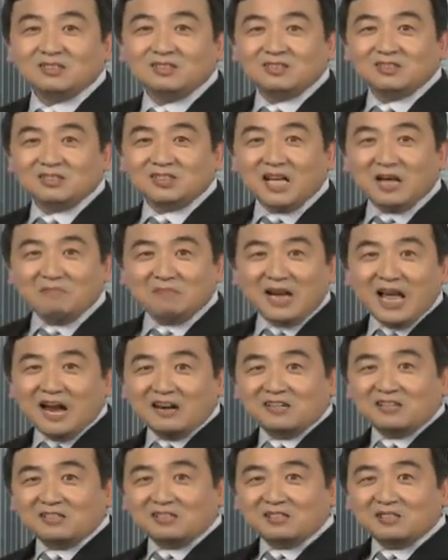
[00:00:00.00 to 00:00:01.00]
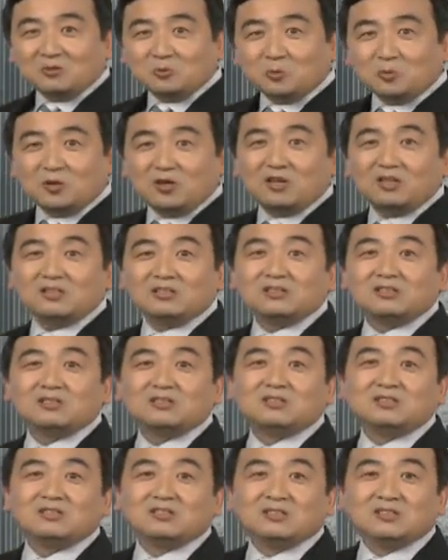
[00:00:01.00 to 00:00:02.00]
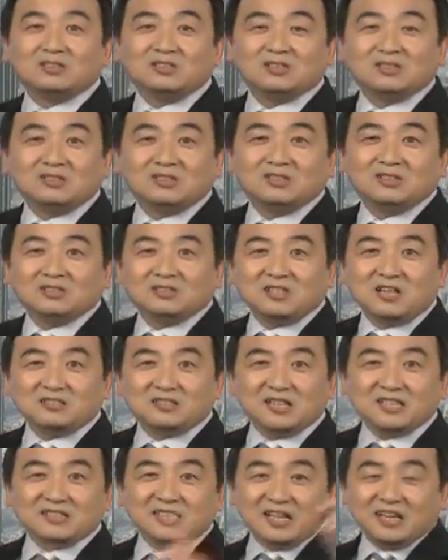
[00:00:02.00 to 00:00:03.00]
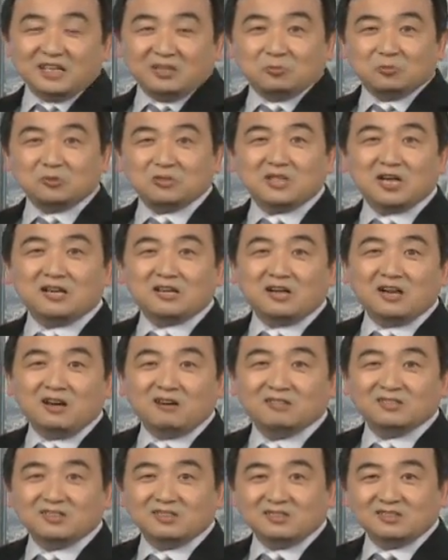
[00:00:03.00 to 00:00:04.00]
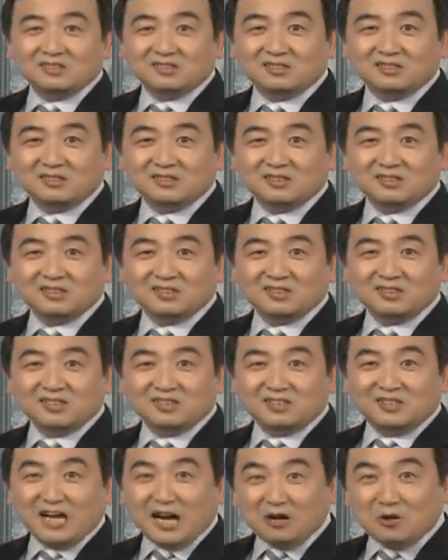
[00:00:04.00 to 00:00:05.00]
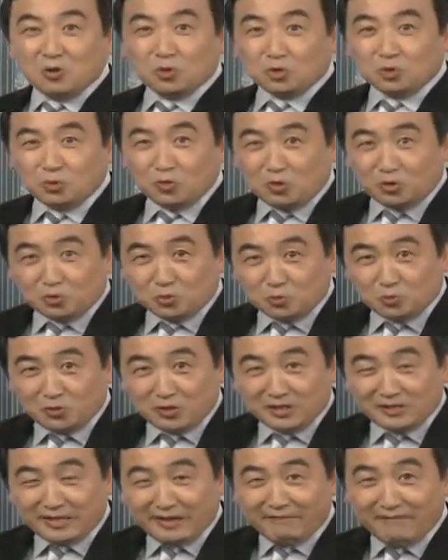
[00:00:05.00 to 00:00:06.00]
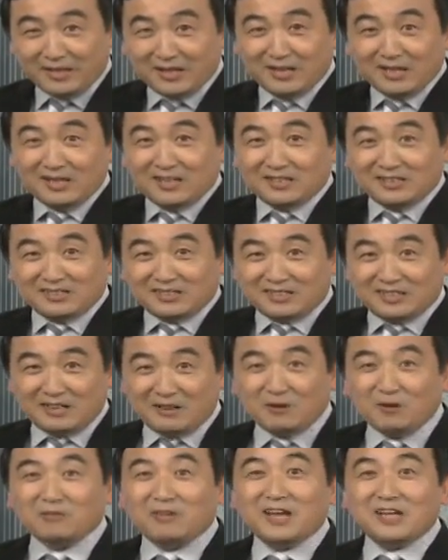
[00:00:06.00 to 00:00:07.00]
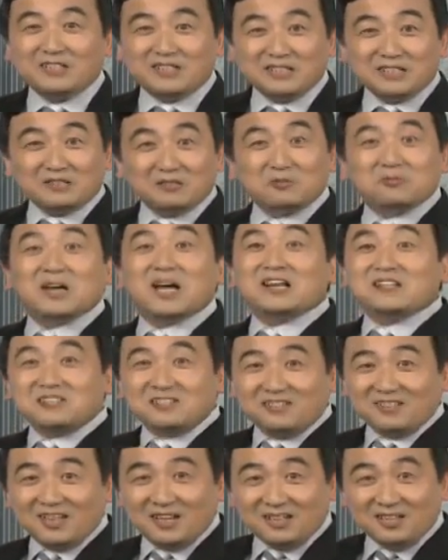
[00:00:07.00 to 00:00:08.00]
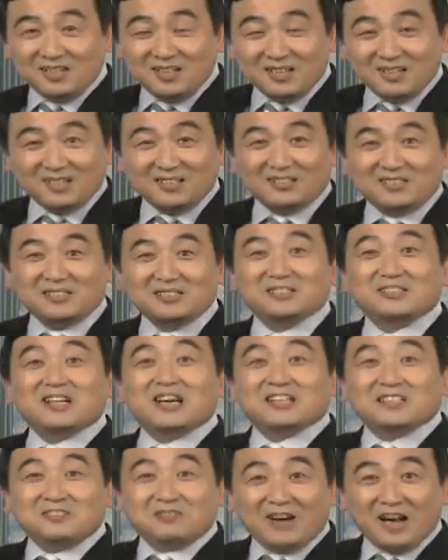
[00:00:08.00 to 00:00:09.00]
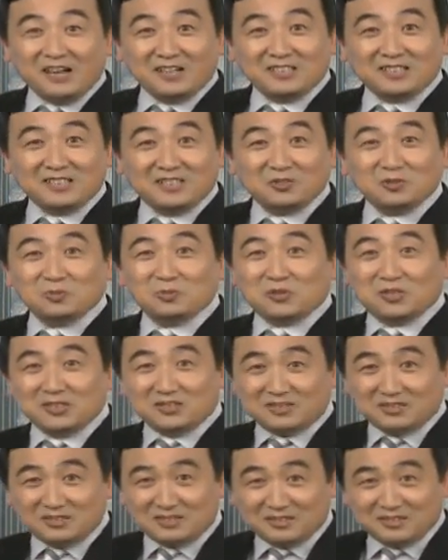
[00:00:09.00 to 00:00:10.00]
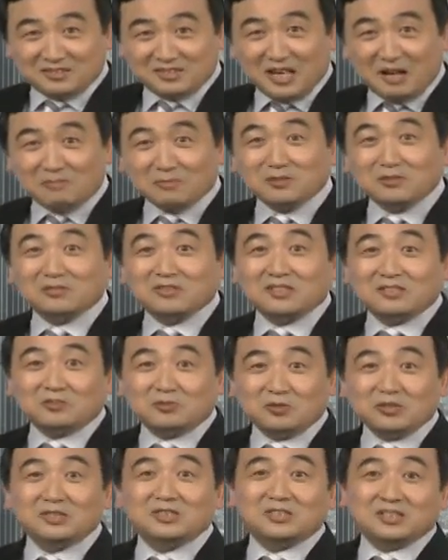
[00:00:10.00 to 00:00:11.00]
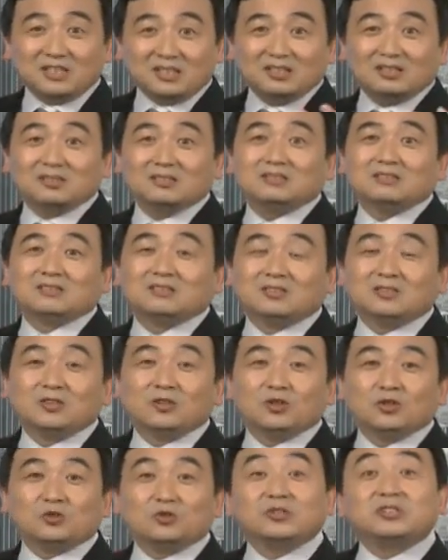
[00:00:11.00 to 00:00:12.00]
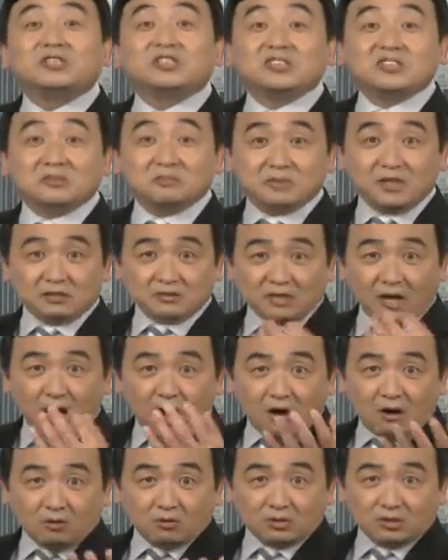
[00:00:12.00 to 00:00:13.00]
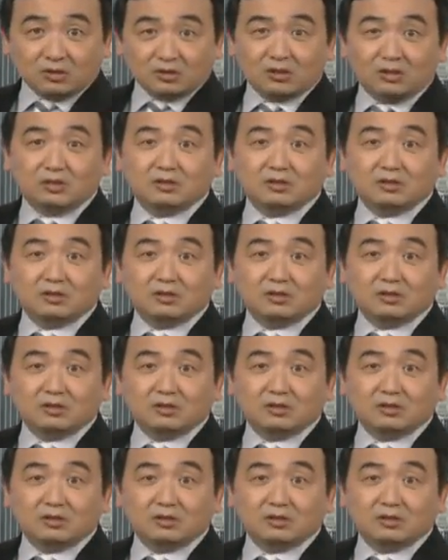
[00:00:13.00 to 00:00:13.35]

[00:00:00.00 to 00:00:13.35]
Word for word: 他们俩人合伙，刚才在里屋商量好的，然后所有中国人在。但后来人家都开始了，人家开始完了结束了，咱们就得学习了，学习什么叫道德。